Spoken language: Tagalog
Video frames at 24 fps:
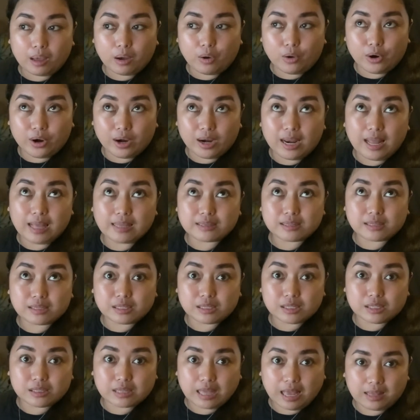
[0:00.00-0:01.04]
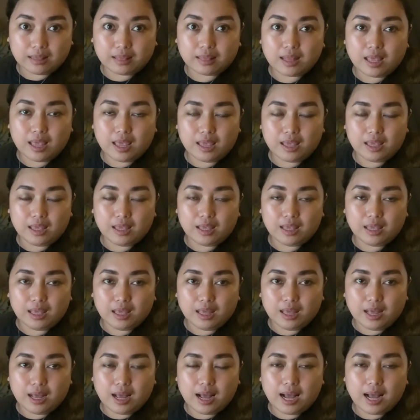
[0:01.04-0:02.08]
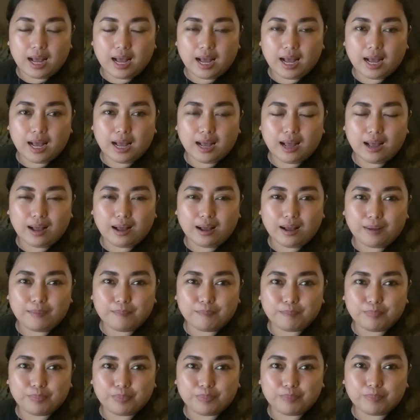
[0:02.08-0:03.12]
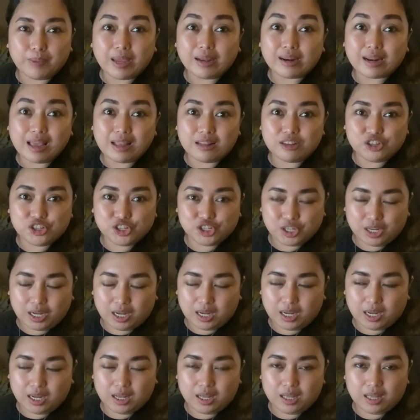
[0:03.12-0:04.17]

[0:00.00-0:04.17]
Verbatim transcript: or last Sunday, uh, may ride siya.